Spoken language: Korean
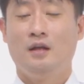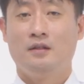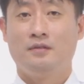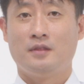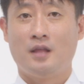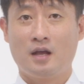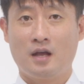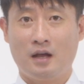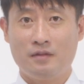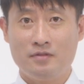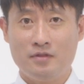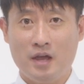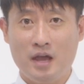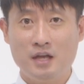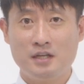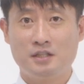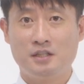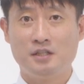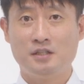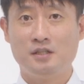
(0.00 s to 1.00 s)
내가
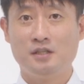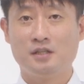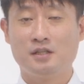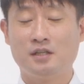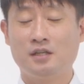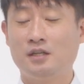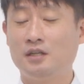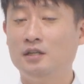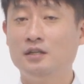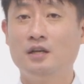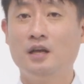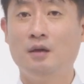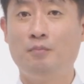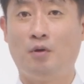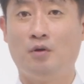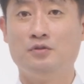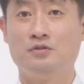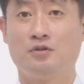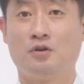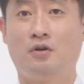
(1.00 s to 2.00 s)
내 씨를 크게
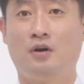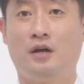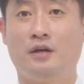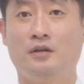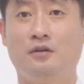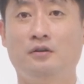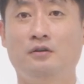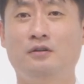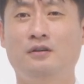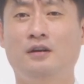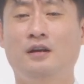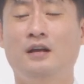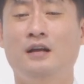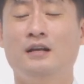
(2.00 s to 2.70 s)
번성하여